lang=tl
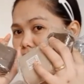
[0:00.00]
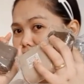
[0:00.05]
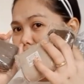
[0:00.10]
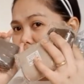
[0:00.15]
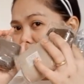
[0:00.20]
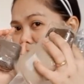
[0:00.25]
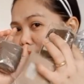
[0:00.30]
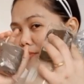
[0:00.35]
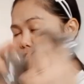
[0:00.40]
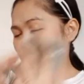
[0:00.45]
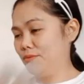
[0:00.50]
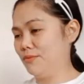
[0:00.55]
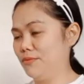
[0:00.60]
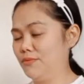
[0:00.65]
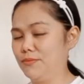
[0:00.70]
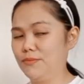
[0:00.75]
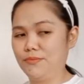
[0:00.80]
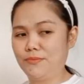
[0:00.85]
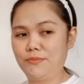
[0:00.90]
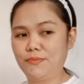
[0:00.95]
Ito po.
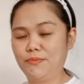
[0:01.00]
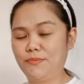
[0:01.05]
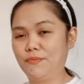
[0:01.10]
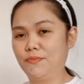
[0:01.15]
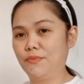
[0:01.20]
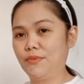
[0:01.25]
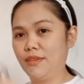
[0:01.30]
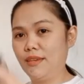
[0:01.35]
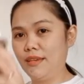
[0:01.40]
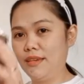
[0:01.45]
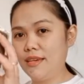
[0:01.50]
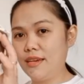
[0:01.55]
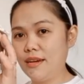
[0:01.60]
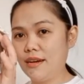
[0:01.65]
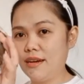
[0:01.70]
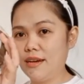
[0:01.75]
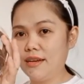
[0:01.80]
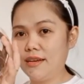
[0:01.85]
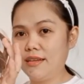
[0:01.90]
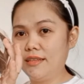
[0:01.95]

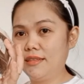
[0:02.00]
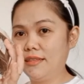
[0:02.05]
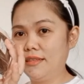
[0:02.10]
Yan.